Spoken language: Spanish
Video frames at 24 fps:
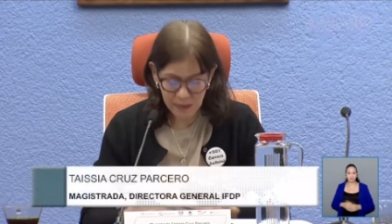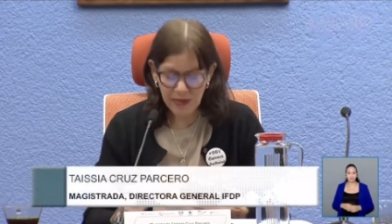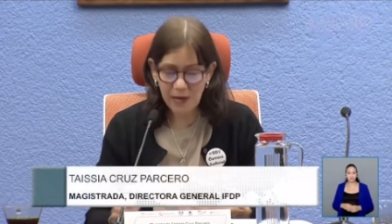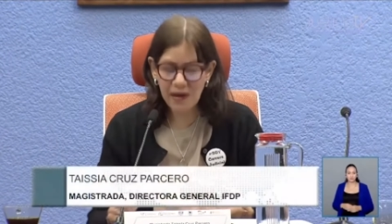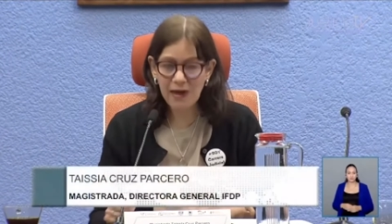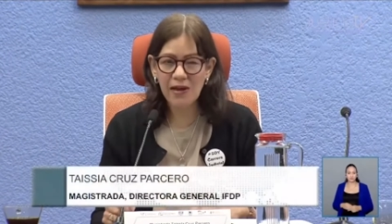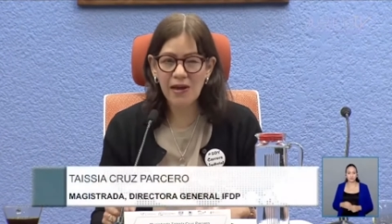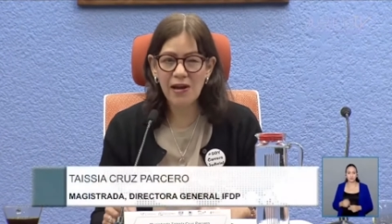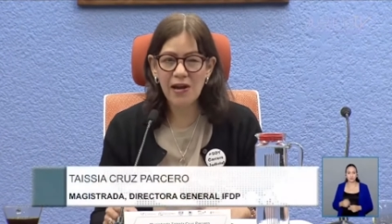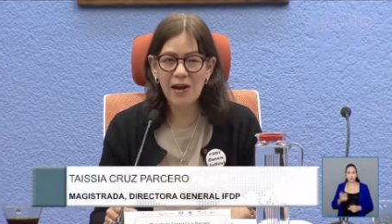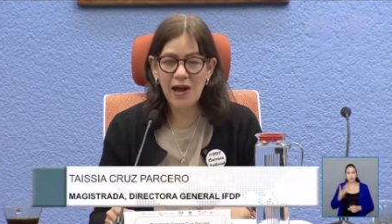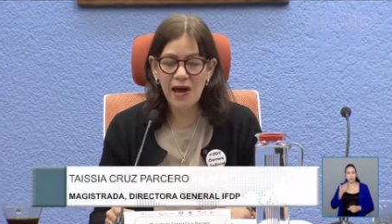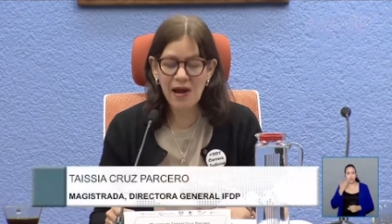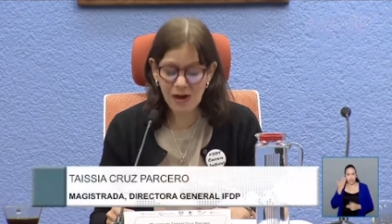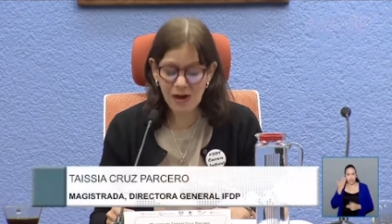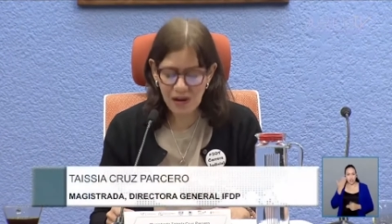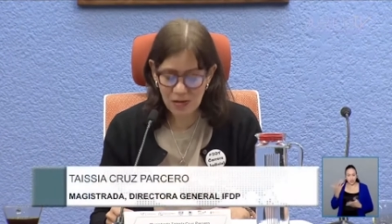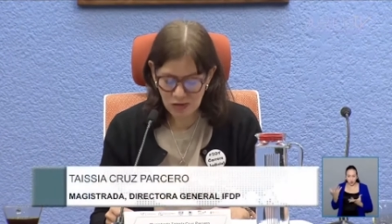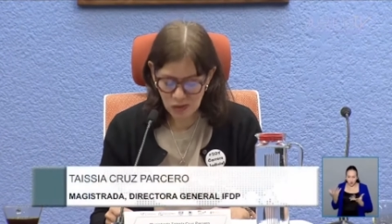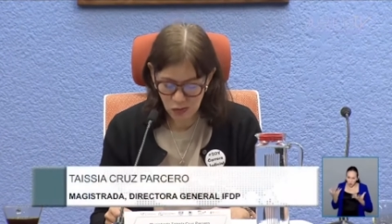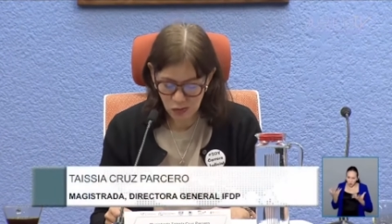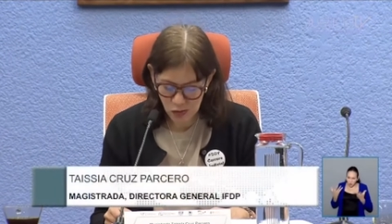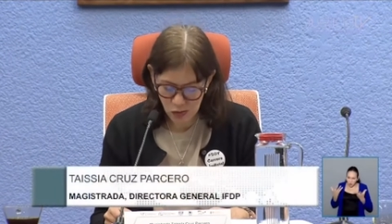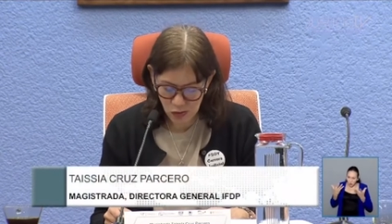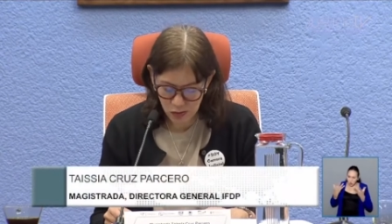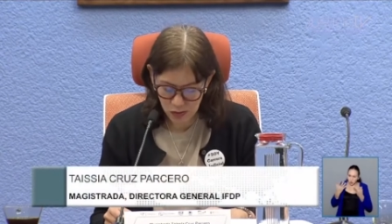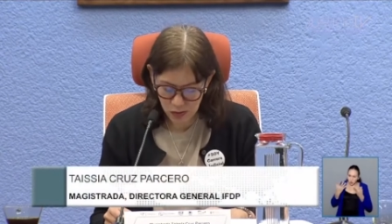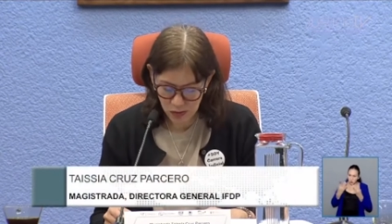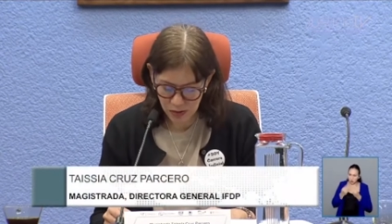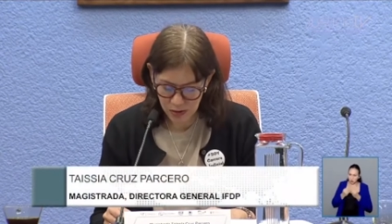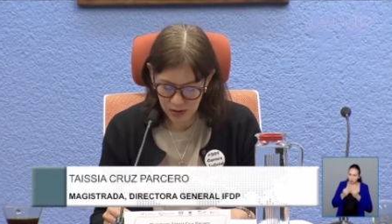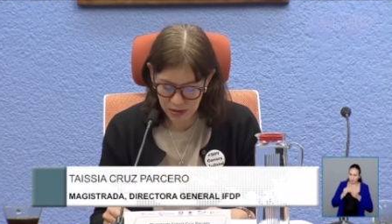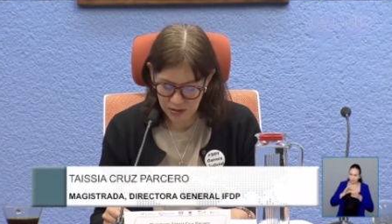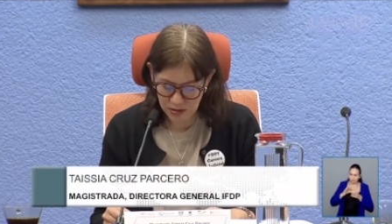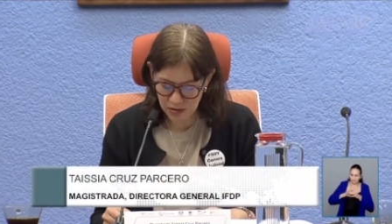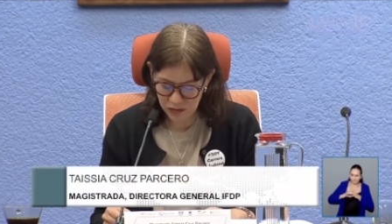de que la
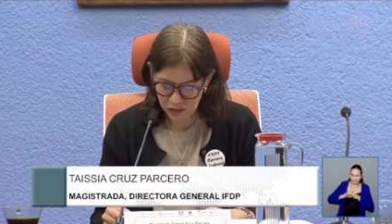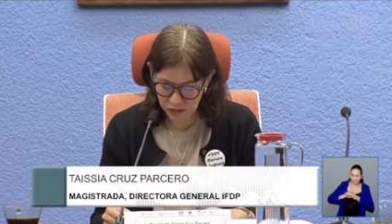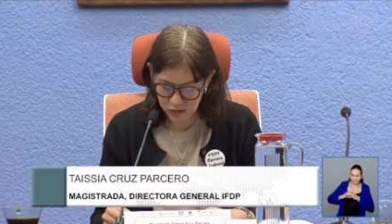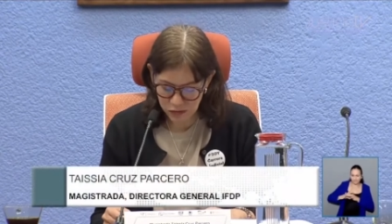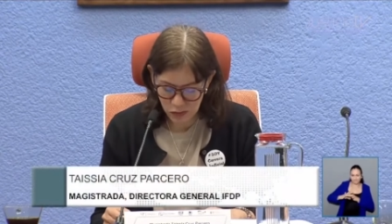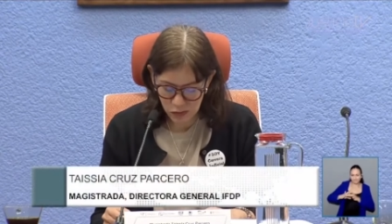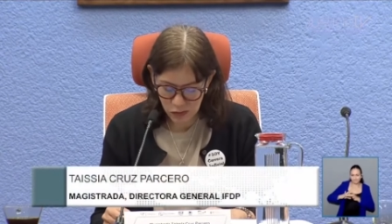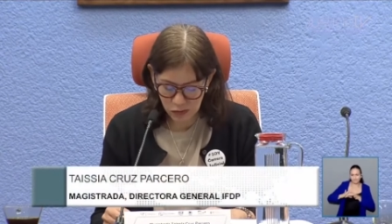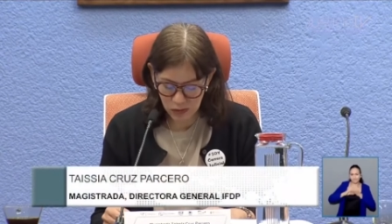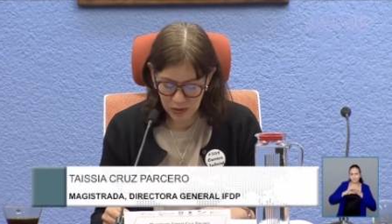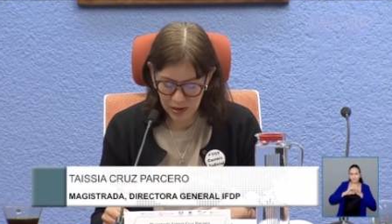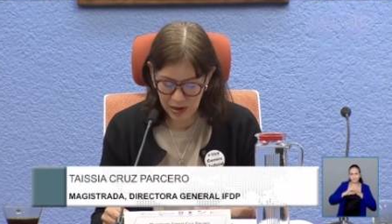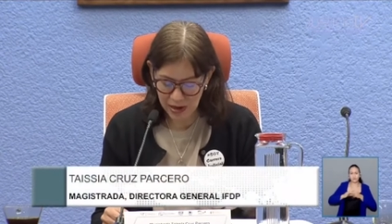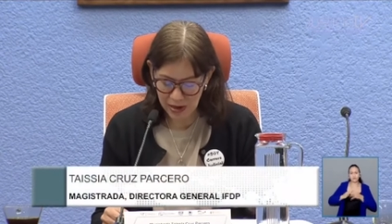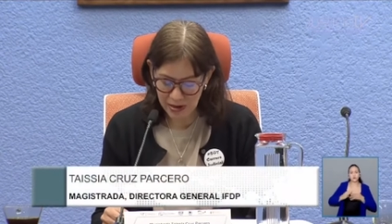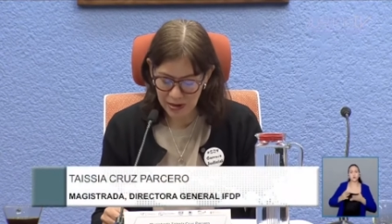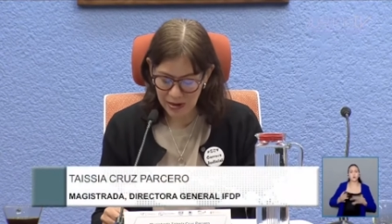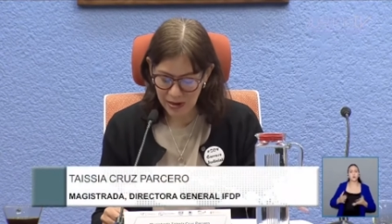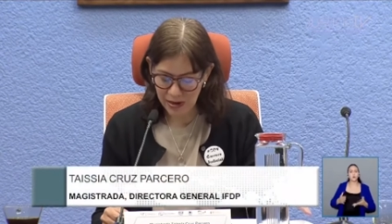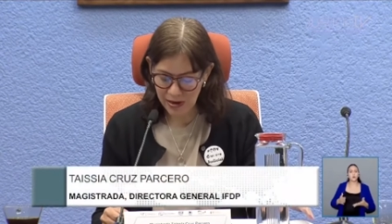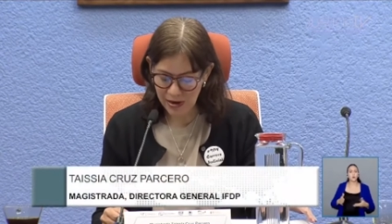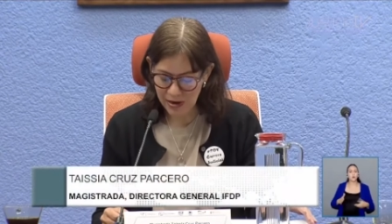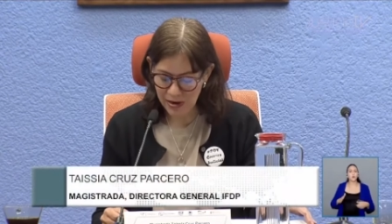razón que se funda